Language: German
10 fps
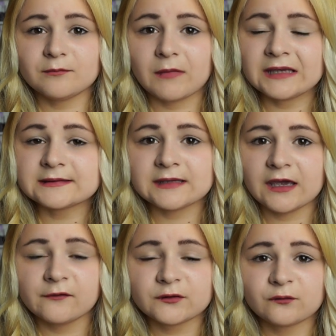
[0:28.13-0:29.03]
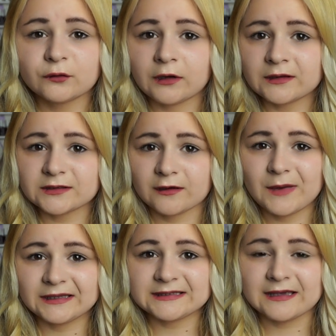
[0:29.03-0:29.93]
Must-Haves für den
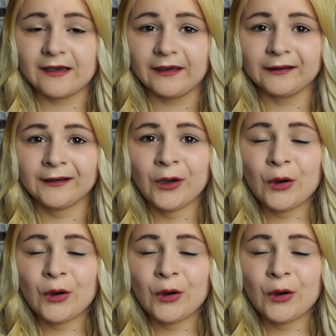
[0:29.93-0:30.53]
Sommer zeigen.